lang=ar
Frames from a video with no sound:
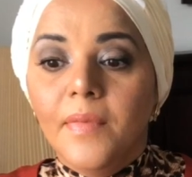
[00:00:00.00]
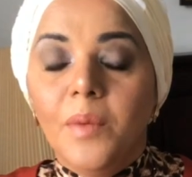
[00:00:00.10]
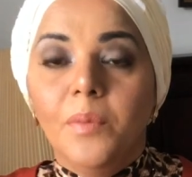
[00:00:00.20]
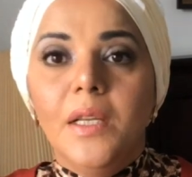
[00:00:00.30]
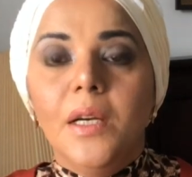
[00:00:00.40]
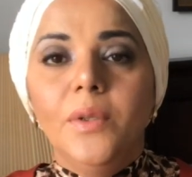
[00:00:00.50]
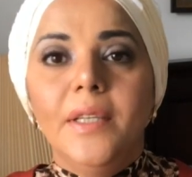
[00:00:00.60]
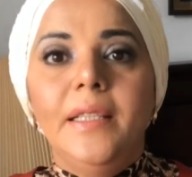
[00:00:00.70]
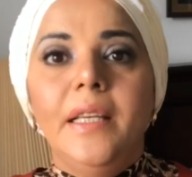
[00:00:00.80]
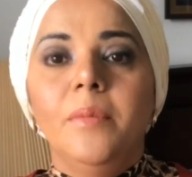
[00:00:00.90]
بتاخد
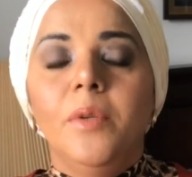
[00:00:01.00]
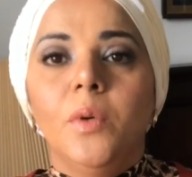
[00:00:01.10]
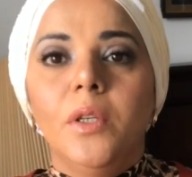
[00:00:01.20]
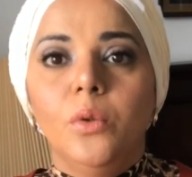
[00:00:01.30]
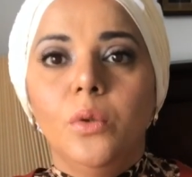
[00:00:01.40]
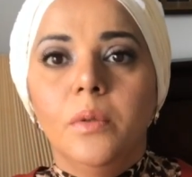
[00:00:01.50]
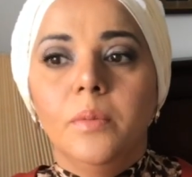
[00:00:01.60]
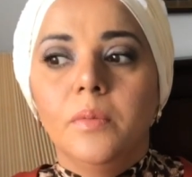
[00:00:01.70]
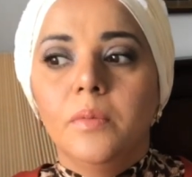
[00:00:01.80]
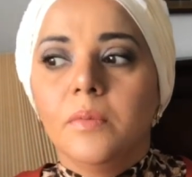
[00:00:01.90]
قد ايه من وقتهم
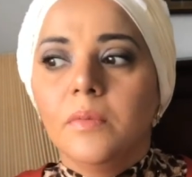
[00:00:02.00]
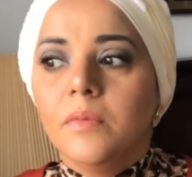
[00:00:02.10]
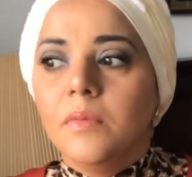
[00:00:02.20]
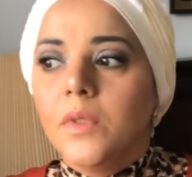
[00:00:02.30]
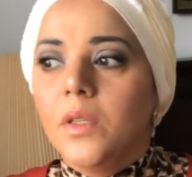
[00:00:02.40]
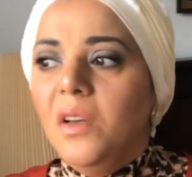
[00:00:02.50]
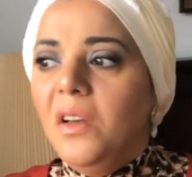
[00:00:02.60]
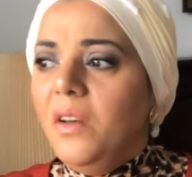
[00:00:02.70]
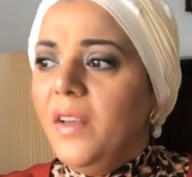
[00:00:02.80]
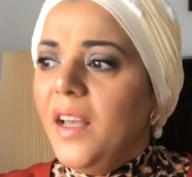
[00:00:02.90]

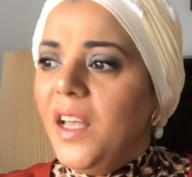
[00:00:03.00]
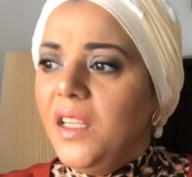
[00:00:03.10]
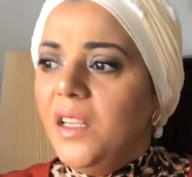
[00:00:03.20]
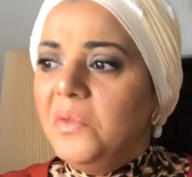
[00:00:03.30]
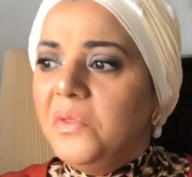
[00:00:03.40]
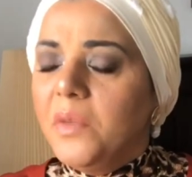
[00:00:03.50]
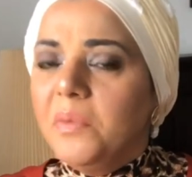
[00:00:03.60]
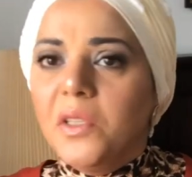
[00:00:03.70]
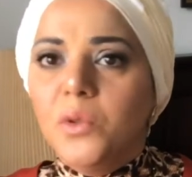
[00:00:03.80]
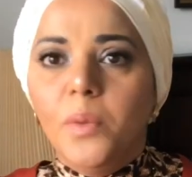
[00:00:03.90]
اه يعني ده الفطار
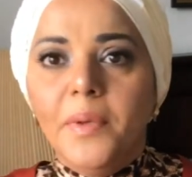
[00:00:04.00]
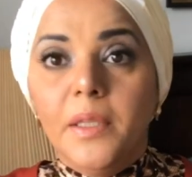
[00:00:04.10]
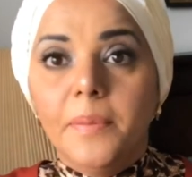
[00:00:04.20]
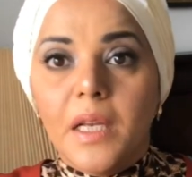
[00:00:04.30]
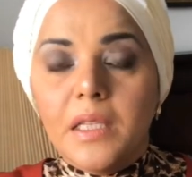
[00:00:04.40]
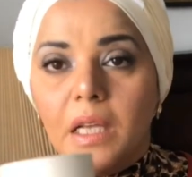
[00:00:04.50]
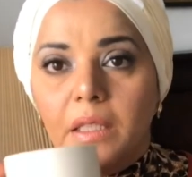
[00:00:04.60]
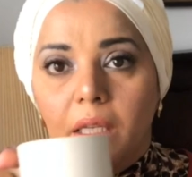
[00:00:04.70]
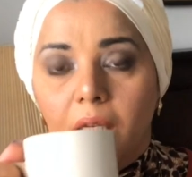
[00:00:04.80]
بتاع الصبح ده بتاع ساعتين